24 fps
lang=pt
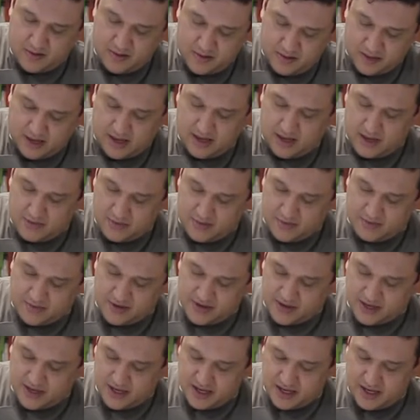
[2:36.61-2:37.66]
O que, que eu vou
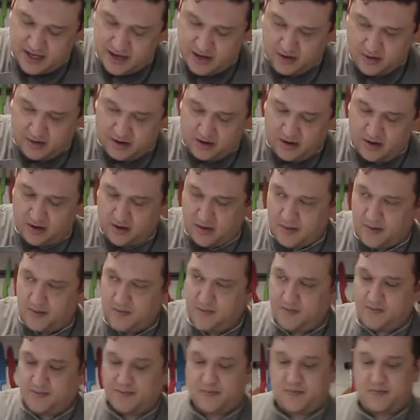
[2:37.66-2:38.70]
fazer aqui agora, ó.
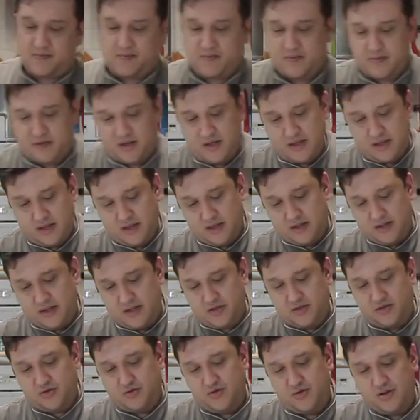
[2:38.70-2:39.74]

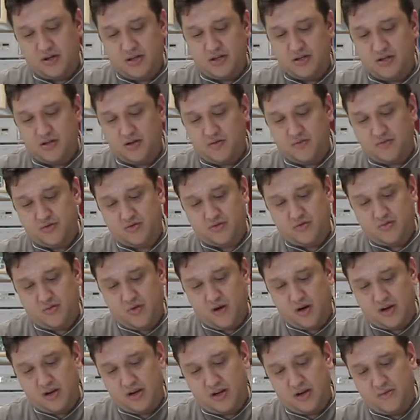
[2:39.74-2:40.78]
Textura, não muito
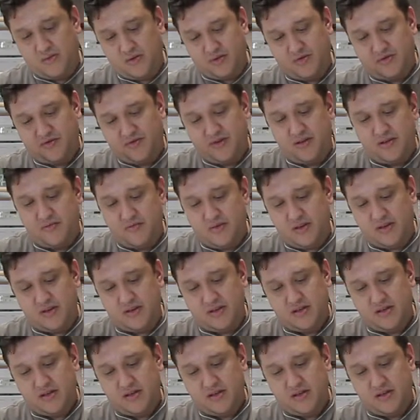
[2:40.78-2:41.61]
mole nem muito firme,